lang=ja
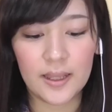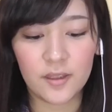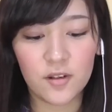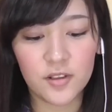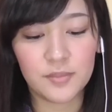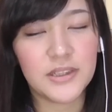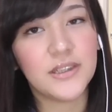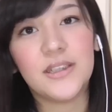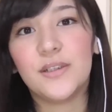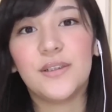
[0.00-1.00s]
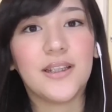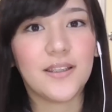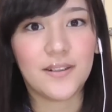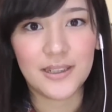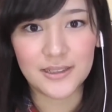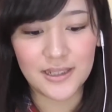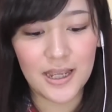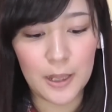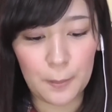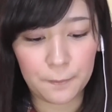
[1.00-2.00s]
今日の味噌汁日記はです
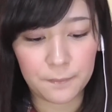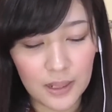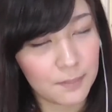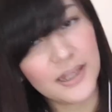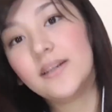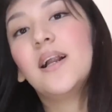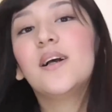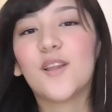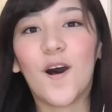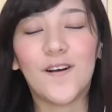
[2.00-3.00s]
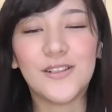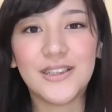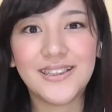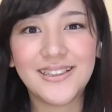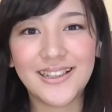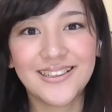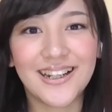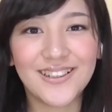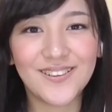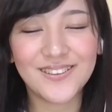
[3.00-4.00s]
ね、マインクラフト前
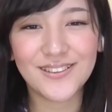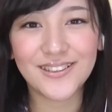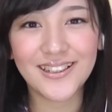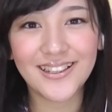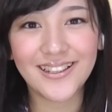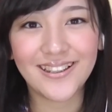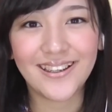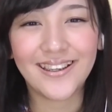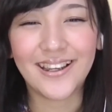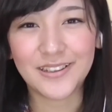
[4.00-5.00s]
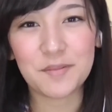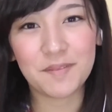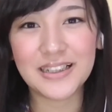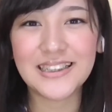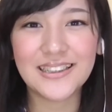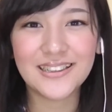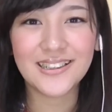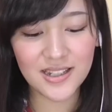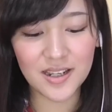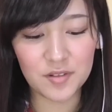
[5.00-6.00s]
回の続きやってみます。
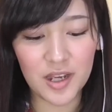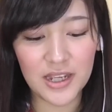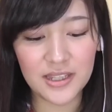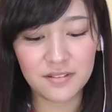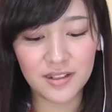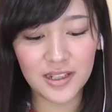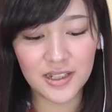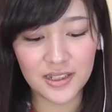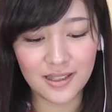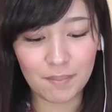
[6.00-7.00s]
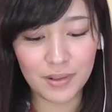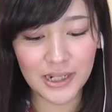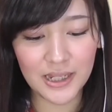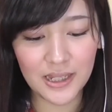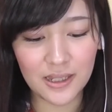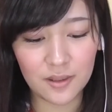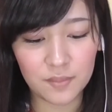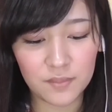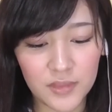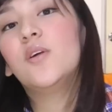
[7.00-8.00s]
前回の範囲はやっぱり
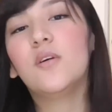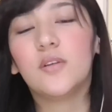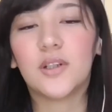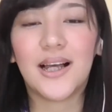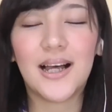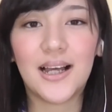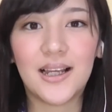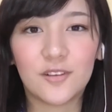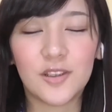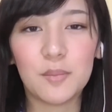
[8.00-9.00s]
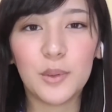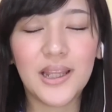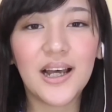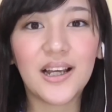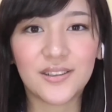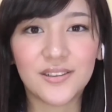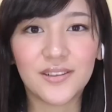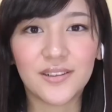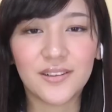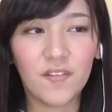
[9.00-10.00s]
夜がとても長
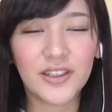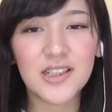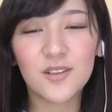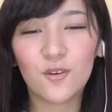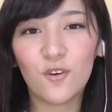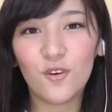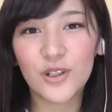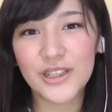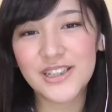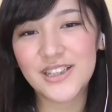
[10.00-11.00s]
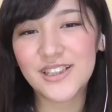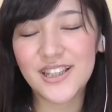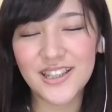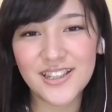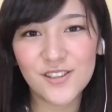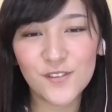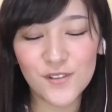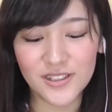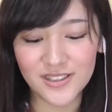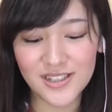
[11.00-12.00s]
く、私の好奇心的に
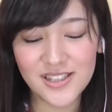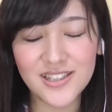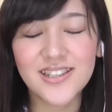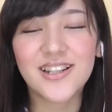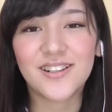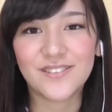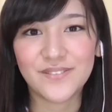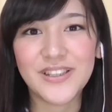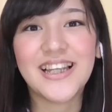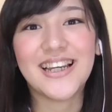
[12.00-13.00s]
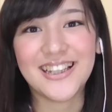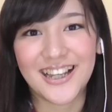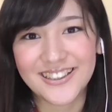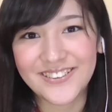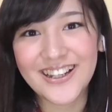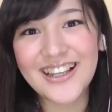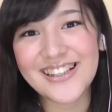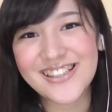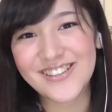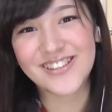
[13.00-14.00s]
外に出ちゃうみたいなの
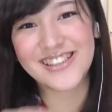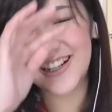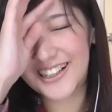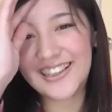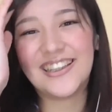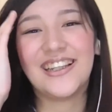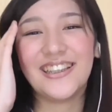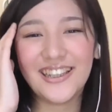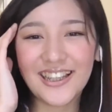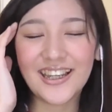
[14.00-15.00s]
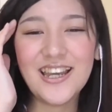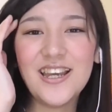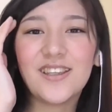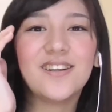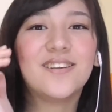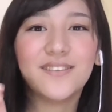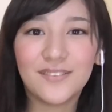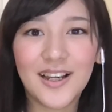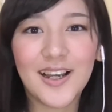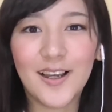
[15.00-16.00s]
がちょっと辛かったんで、今日
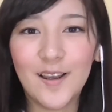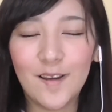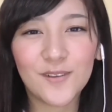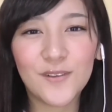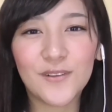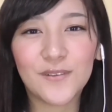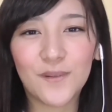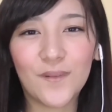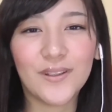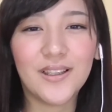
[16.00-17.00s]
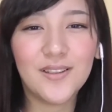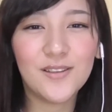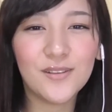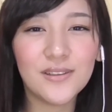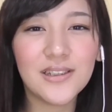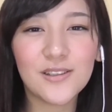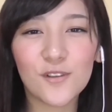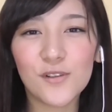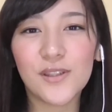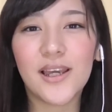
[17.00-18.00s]
は夜を一瞬で
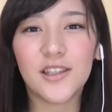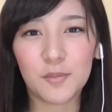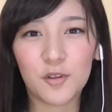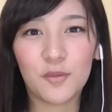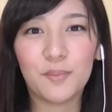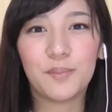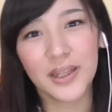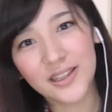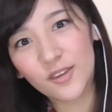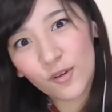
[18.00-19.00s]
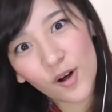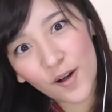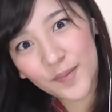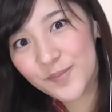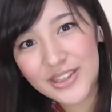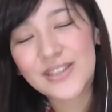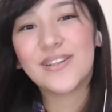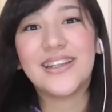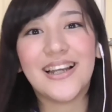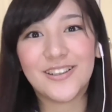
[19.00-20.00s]
過ごすアイテム、ベッドを
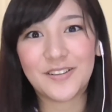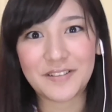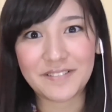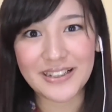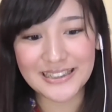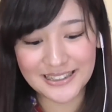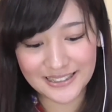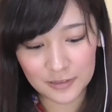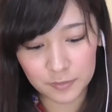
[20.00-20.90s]
作りたいと思います。